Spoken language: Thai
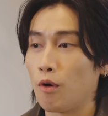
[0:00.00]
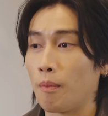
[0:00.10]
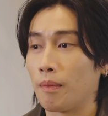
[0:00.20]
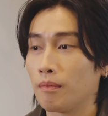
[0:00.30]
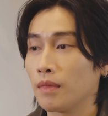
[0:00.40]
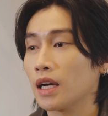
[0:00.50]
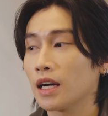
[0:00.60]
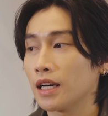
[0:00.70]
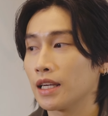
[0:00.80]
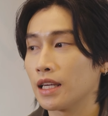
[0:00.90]
ผมไม่
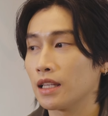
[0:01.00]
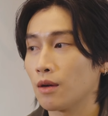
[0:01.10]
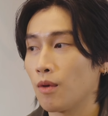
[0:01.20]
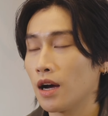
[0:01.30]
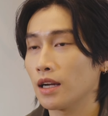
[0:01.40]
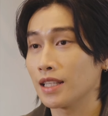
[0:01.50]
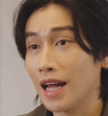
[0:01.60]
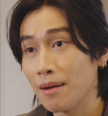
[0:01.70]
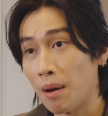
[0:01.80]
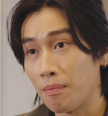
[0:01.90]
เคยคิดเลยว่าจะ
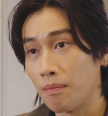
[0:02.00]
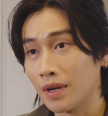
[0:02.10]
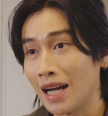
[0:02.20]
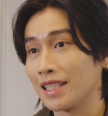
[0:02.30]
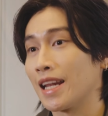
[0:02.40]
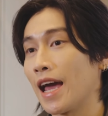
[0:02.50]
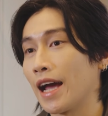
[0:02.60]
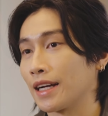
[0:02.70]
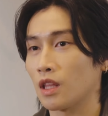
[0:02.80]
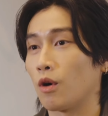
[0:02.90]
ได้แบบงานแสดง
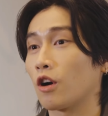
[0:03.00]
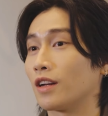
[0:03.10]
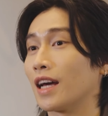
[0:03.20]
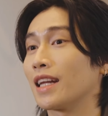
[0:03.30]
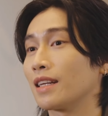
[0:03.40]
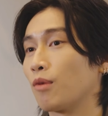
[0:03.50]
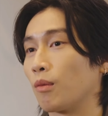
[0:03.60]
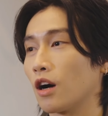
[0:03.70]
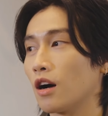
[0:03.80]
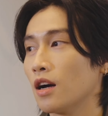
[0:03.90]
แต่ว่าก่อนหน้านั้นผ
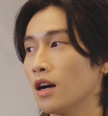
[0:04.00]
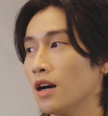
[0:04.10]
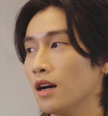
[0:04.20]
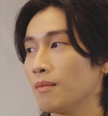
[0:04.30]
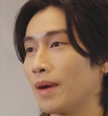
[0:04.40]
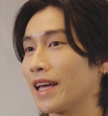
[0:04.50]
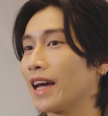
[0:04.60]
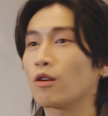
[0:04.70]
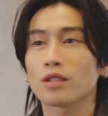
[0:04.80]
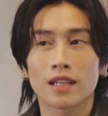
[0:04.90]
มก็ไปแค
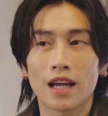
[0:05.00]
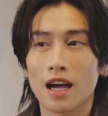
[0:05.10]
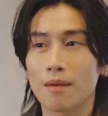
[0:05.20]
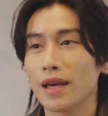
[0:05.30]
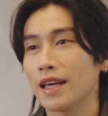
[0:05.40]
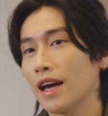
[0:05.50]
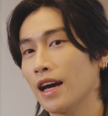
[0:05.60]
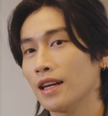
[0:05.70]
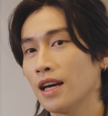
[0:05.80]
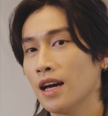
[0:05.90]
สโฆษณาไปแคส